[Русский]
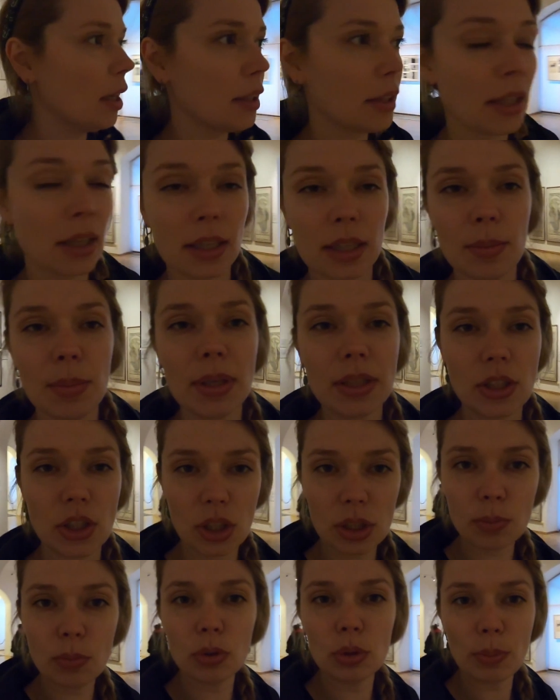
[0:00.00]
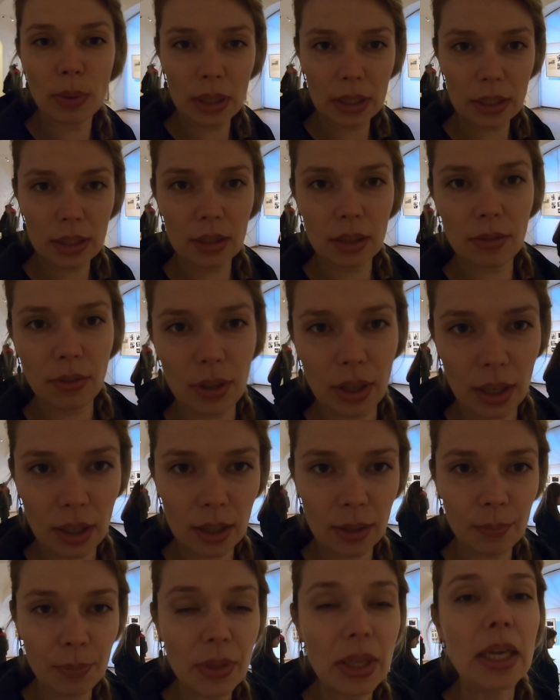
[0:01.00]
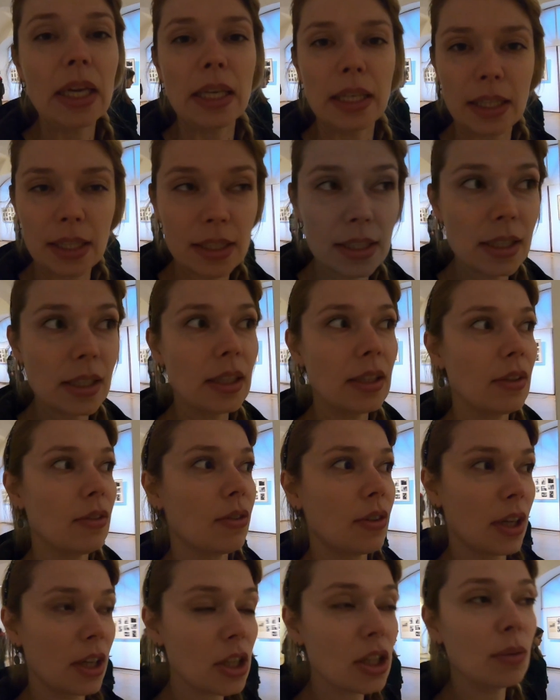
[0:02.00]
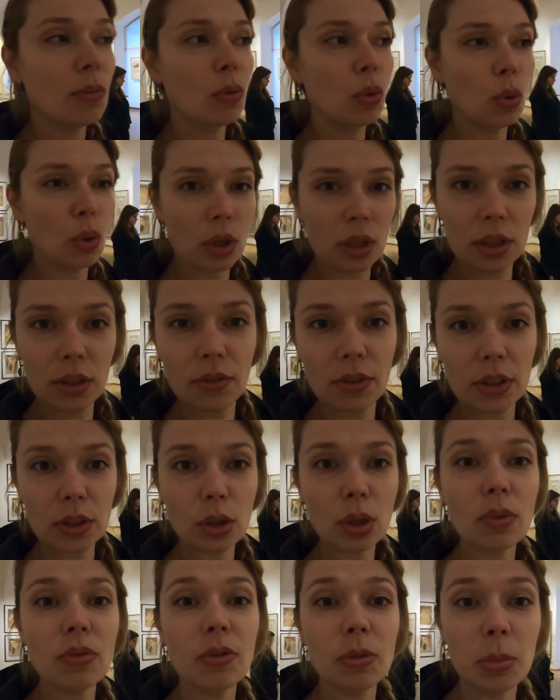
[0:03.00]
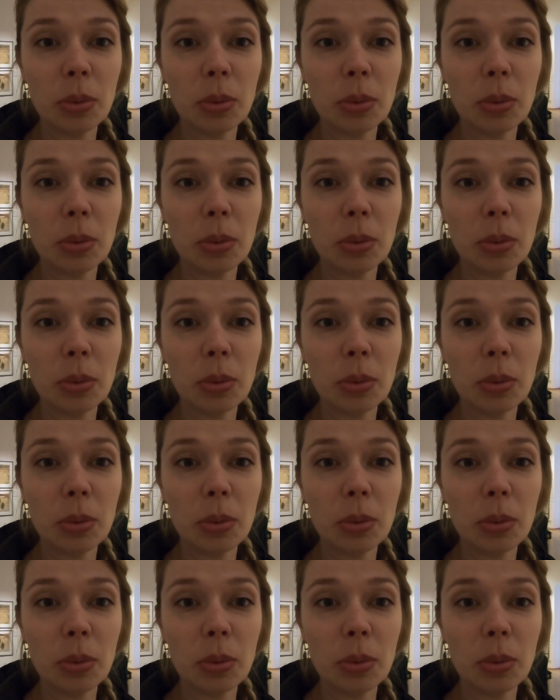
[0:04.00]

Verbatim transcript: Итак, ребят, сейчас будет маленький лайфхак. Если в каждом городе, в котором вы